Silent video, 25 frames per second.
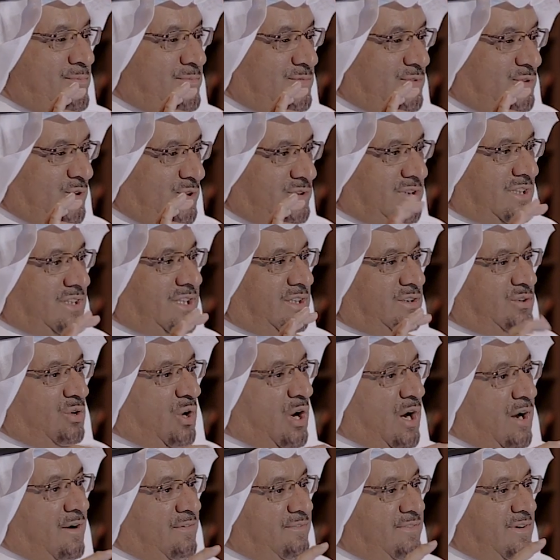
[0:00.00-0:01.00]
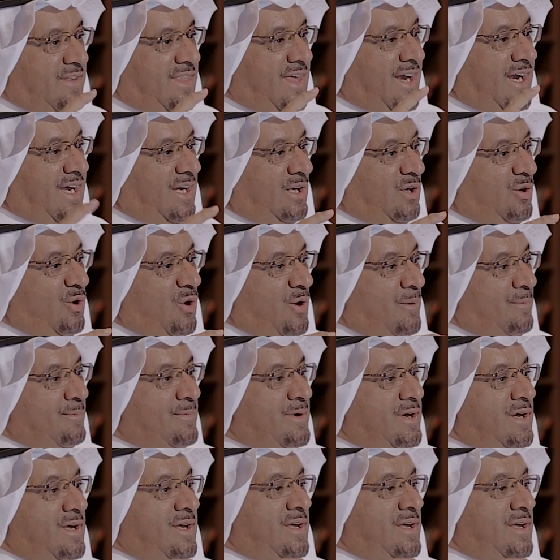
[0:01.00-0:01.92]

نقطه التوقف في ذاك اليوم